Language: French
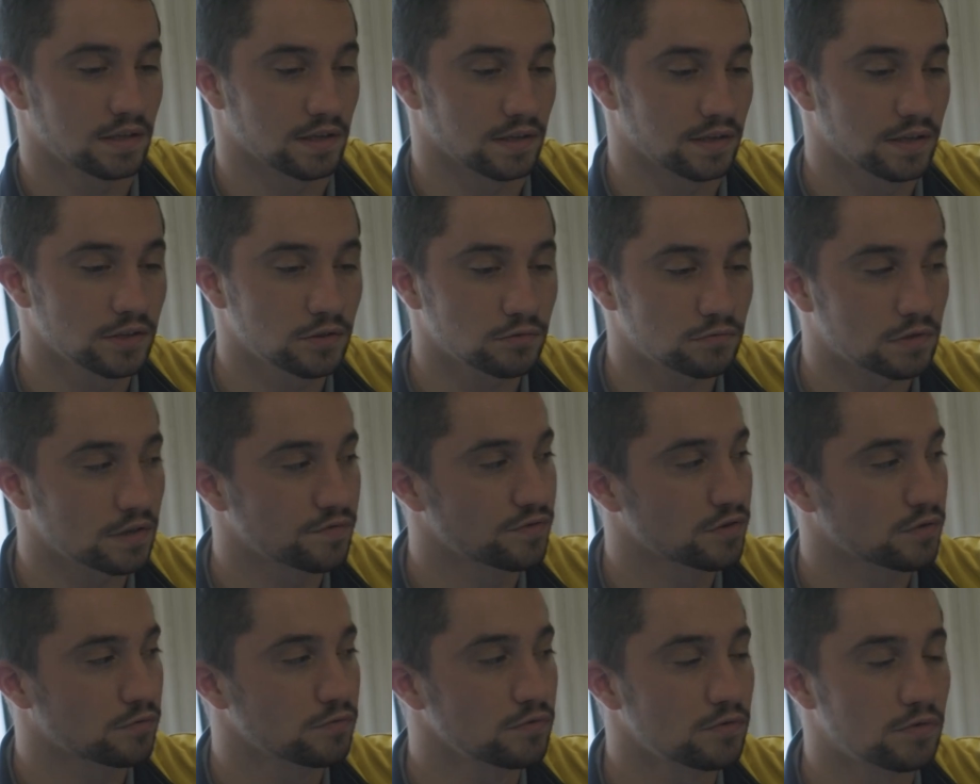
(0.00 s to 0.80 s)
les trois
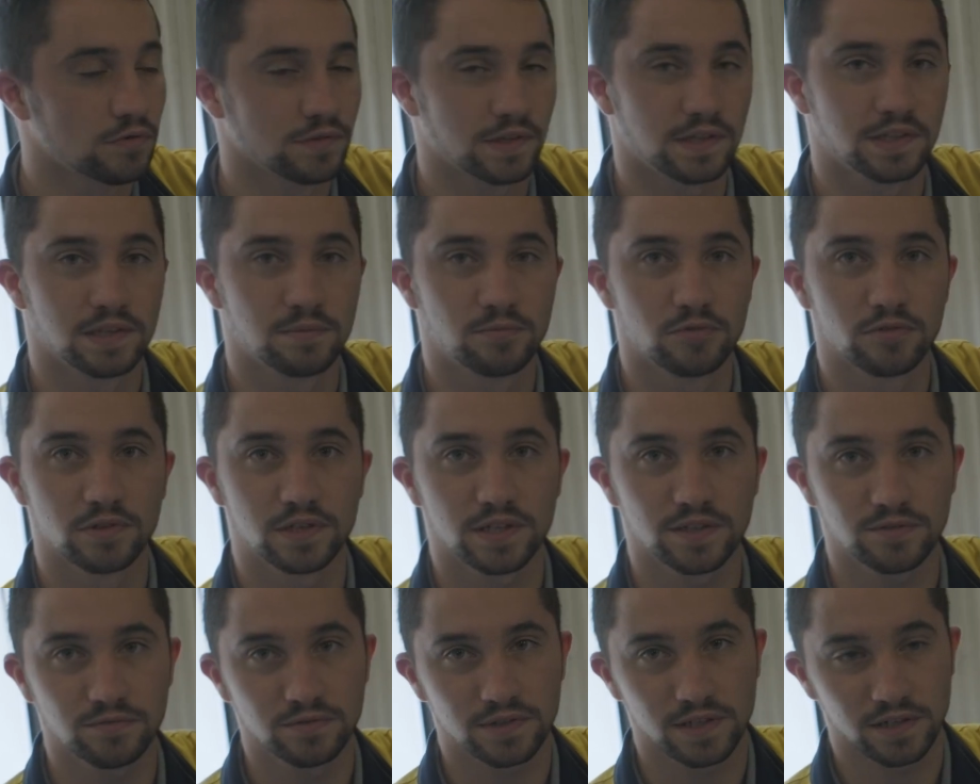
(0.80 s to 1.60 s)
verrous qu'on a
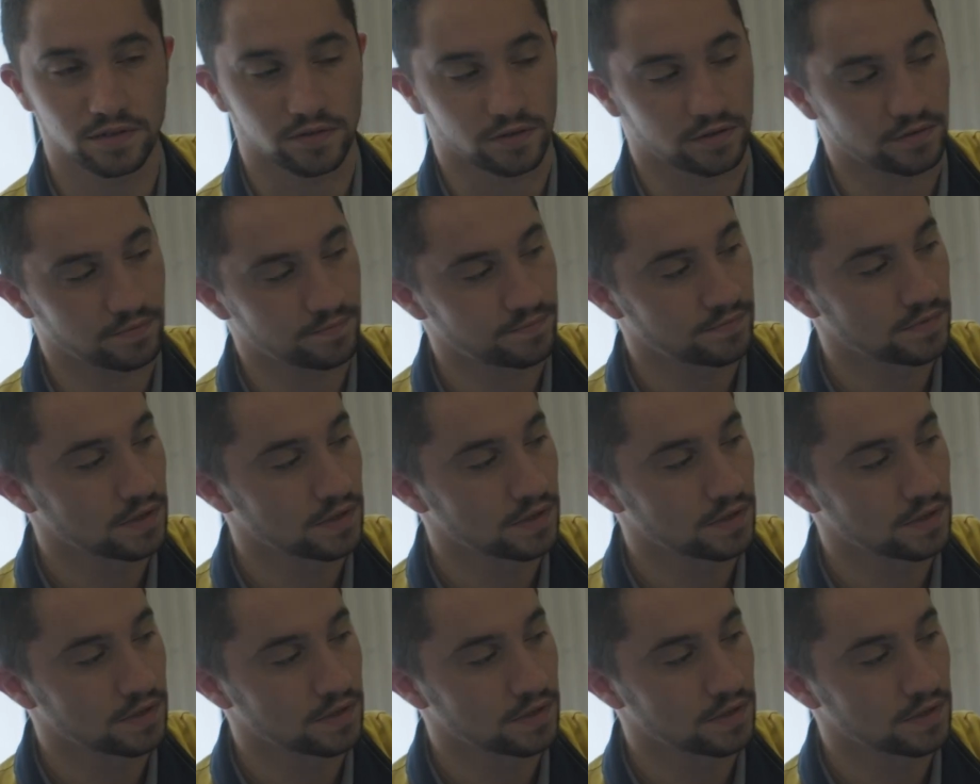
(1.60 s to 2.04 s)
débloqués tout à l'heure.